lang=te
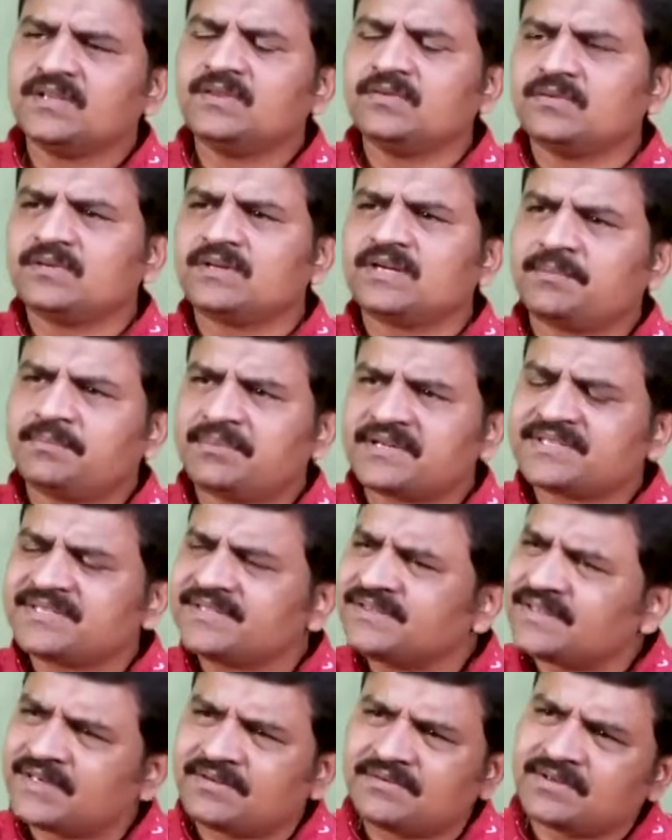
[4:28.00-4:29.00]
ఎందుకు గబ్బర్
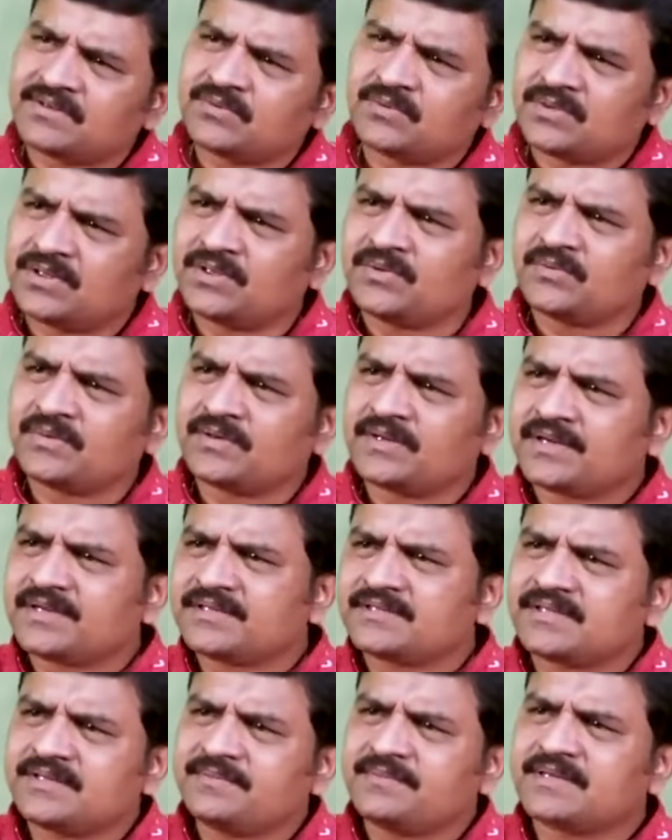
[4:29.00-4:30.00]
సింగ్ తర్వాత
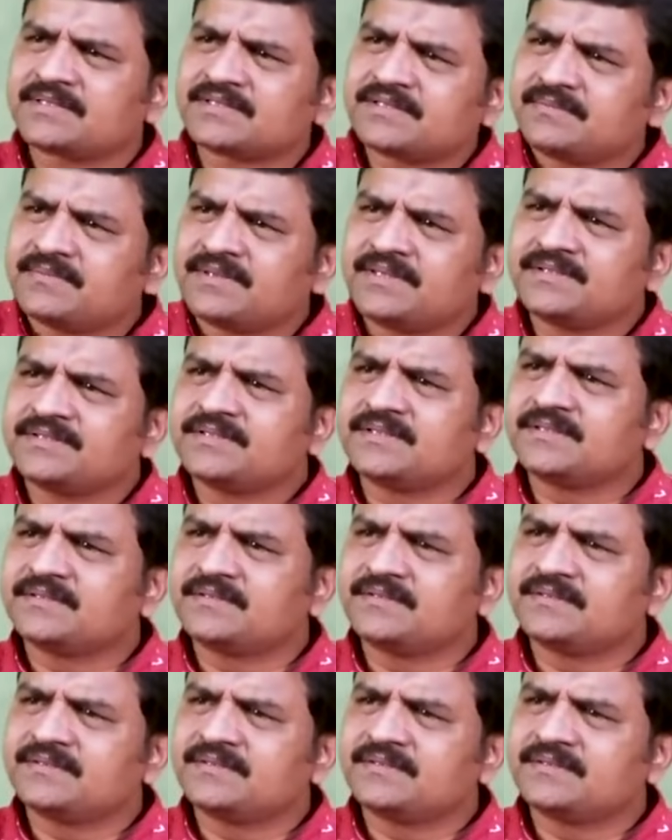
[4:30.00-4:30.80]
వద్దనుకున్నారు సినిమాకి సంబంధించి